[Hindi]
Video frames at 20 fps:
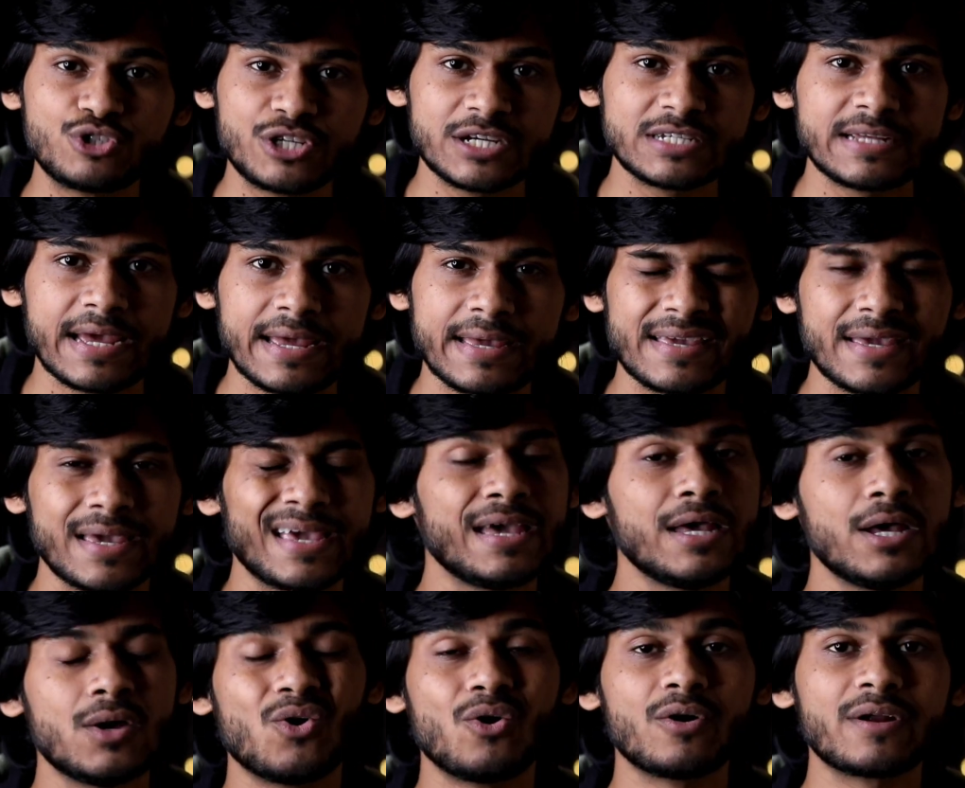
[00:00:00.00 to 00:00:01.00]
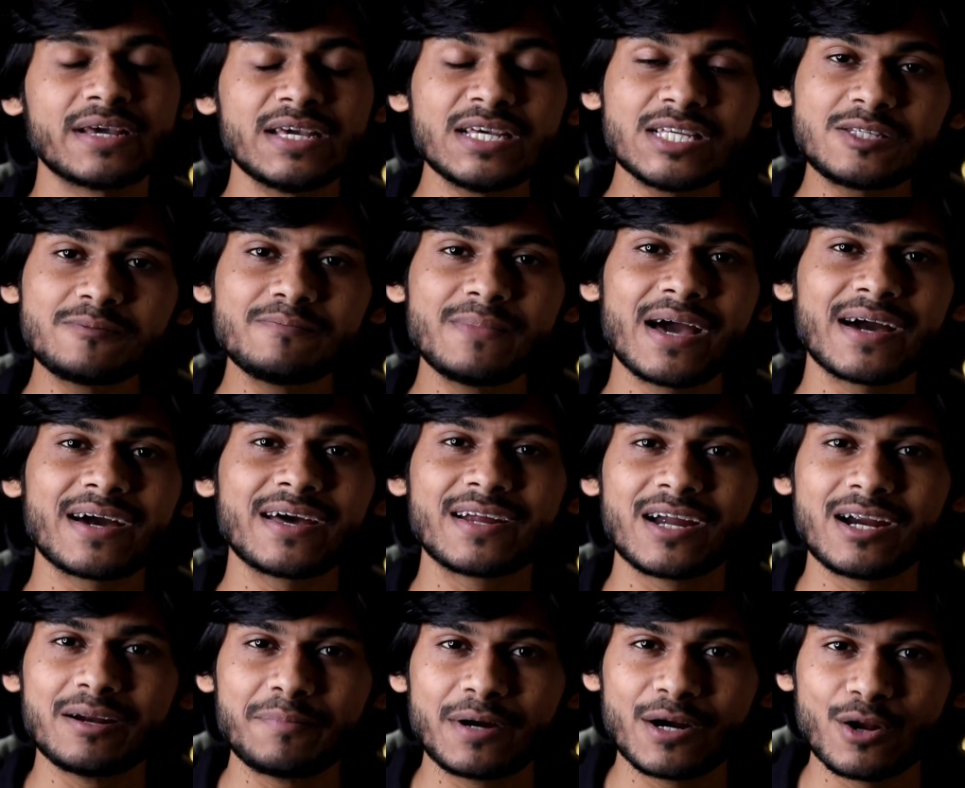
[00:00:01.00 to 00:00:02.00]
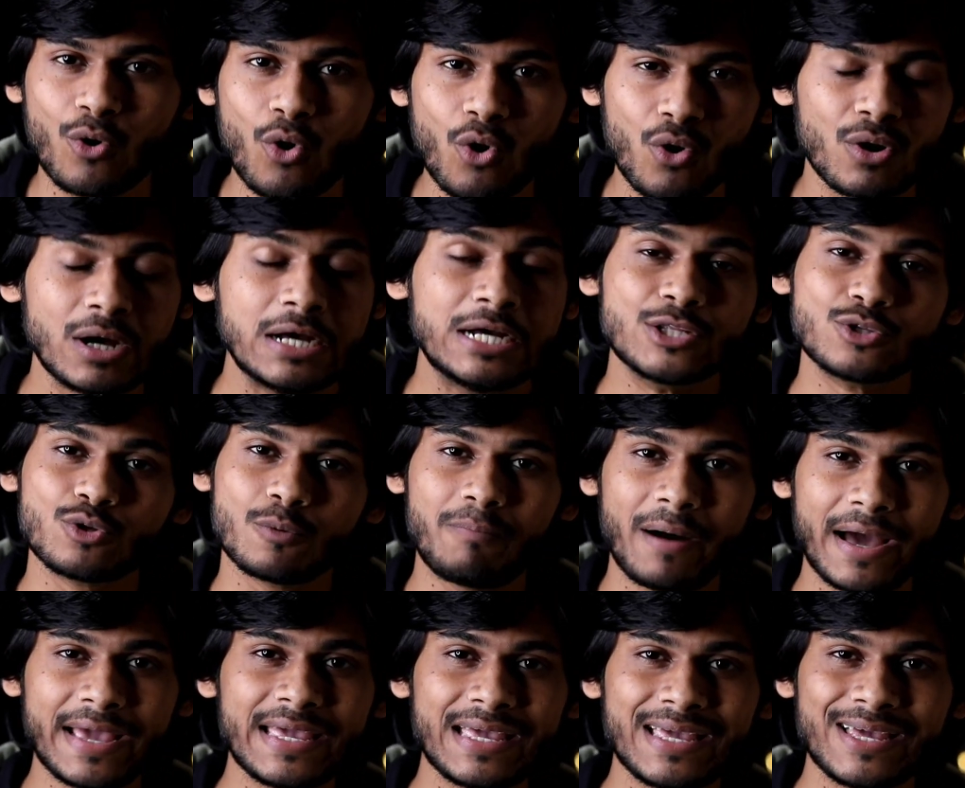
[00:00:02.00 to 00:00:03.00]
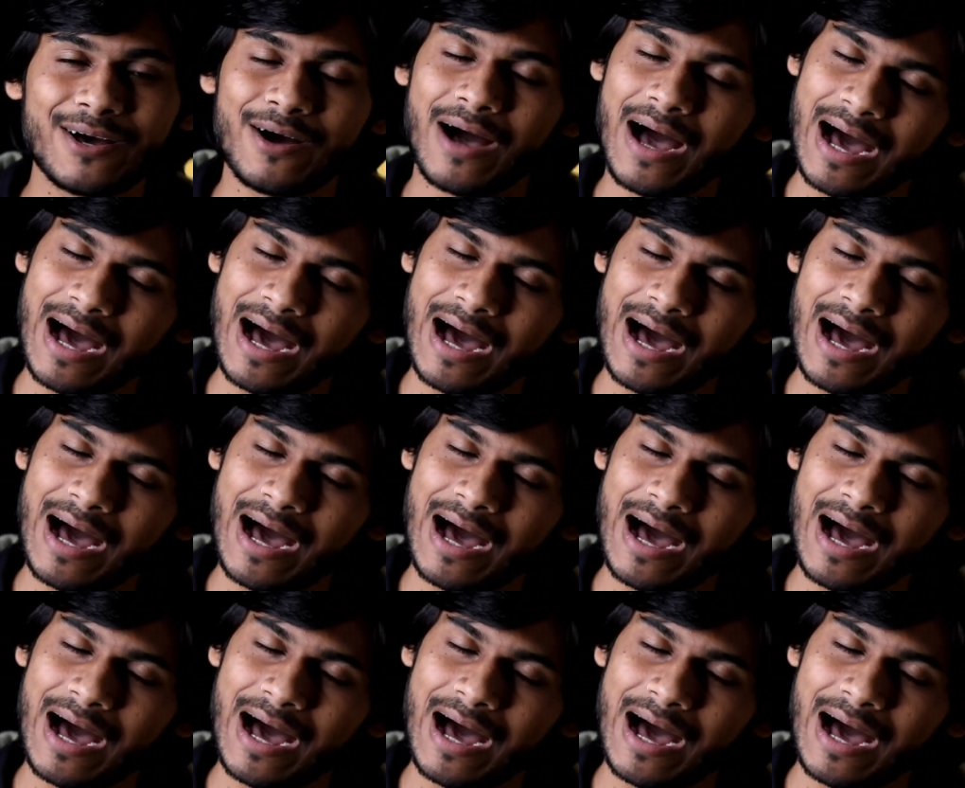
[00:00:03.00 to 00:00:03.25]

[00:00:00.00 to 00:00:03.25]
पूछे जाएंगे और इसमें अगर गड़बड़ हो तो भाई